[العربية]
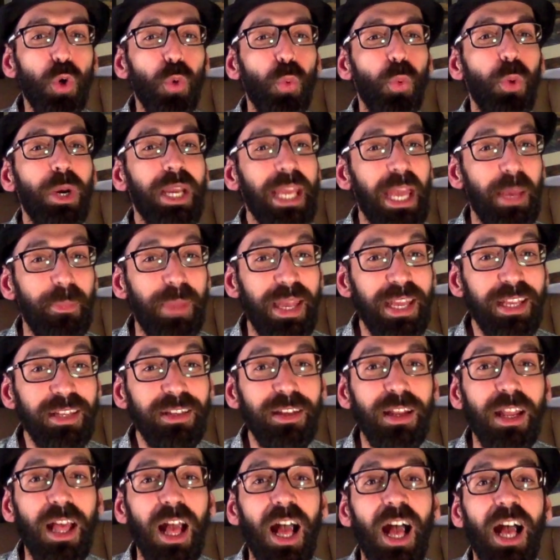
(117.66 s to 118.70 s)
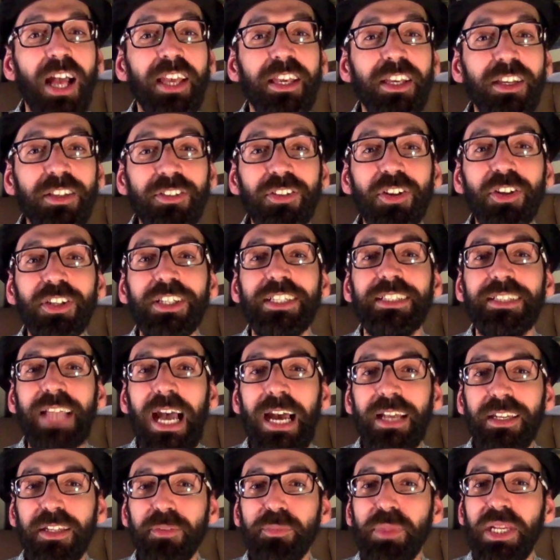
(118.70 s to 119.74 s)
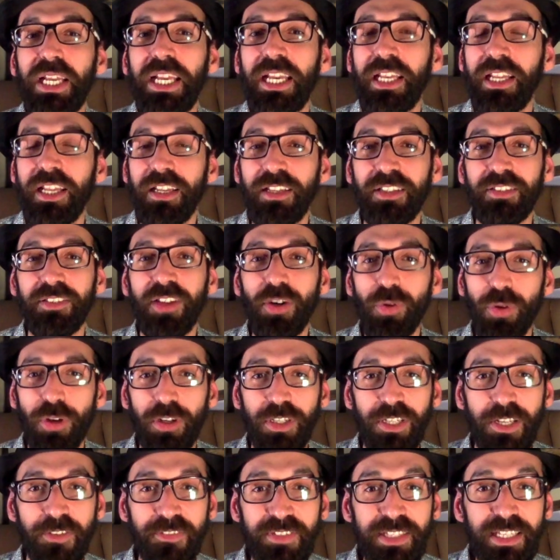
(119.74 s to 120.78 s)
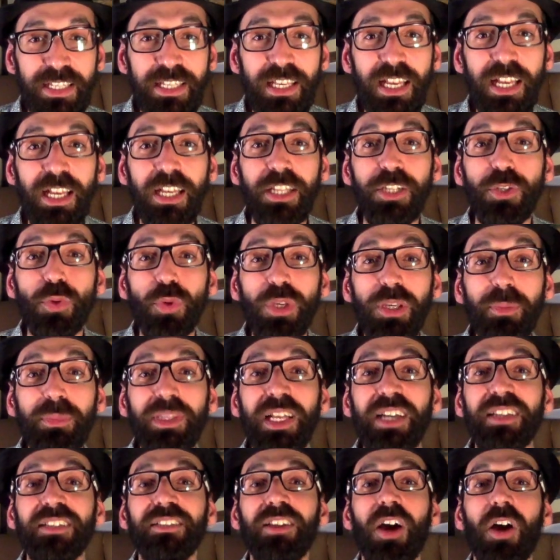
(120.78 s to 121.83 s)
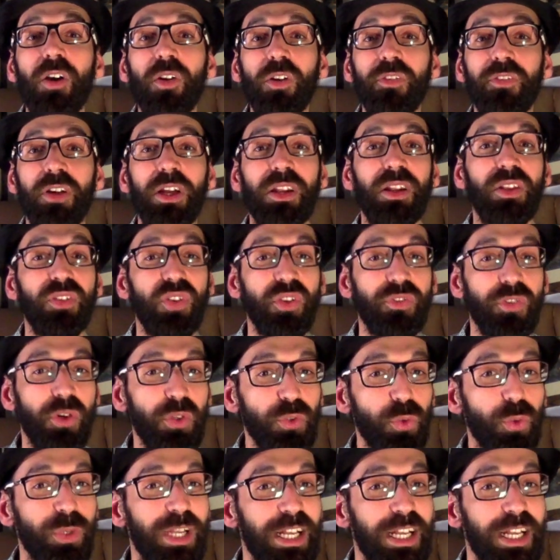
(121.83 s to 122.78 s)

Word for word: وكمان هيقدر يتعلم من خلال الدورة النفسية إنه يبدأ يتعرف على صفاته